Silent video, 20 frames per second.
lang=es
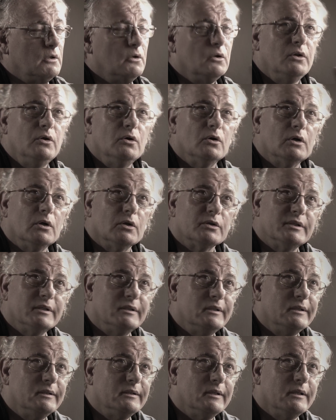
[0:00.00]
No digo que los
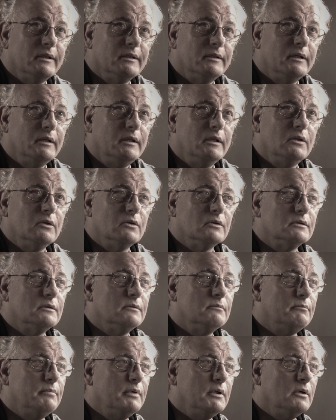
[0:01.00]
70
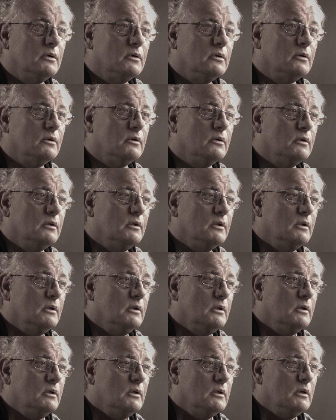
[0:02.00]
detenidos, pero
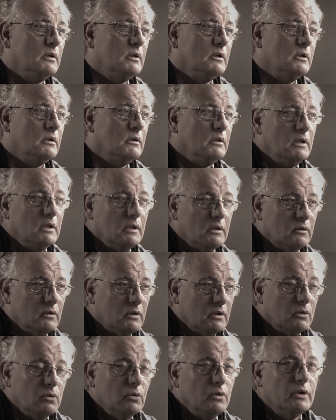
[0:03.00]

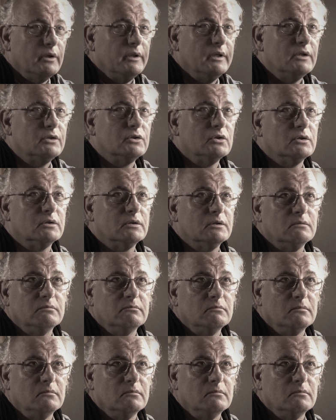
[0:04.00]
algunos de ellos